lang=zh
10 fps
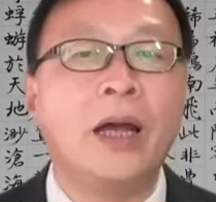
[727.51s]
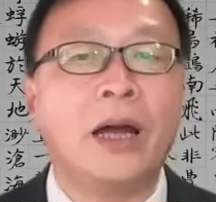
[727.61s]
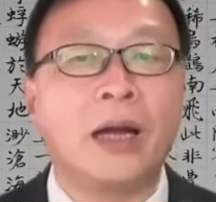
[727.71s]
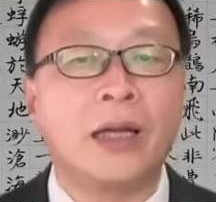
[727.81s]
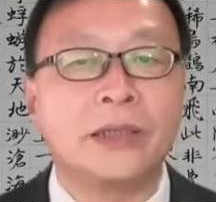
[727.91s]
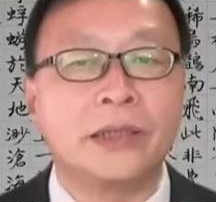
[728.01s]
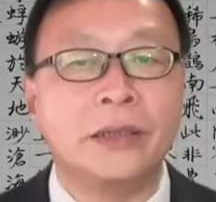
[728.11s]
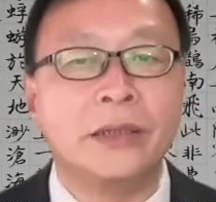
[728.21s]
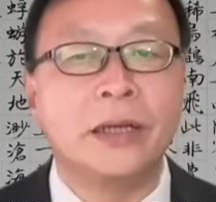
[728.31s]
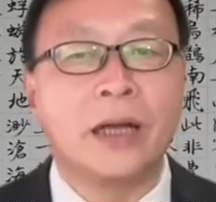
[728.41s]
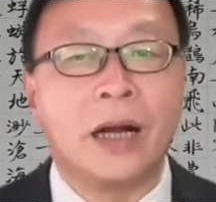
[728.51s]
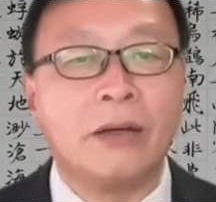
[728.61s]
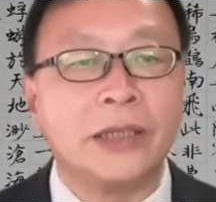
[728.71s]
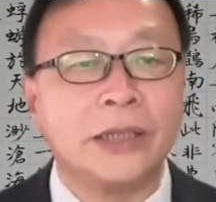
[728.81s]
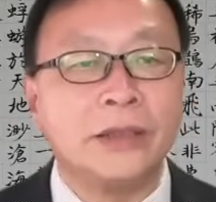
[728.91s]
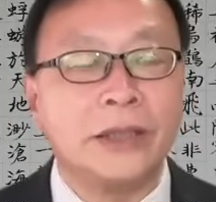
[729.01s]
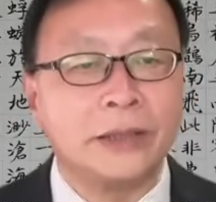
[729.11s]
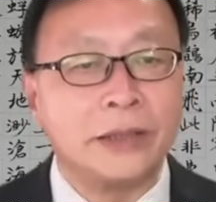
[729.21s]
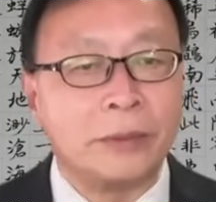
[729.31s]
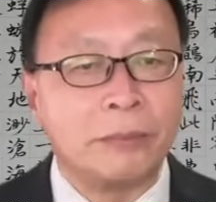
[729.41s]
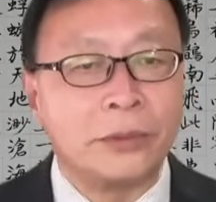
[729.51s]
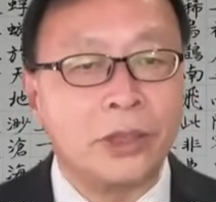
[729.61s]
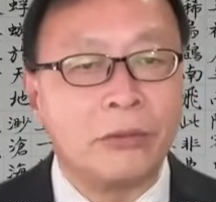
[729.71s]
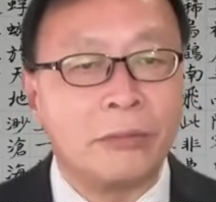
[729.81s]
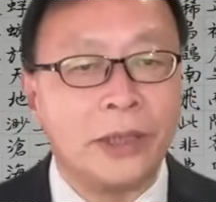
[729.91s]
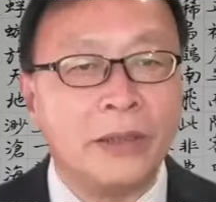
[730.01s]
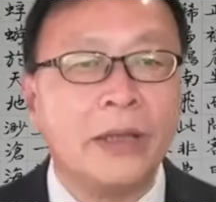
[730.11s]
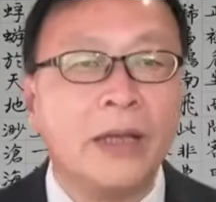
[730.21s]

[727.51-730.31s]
二是高层政治的不透明。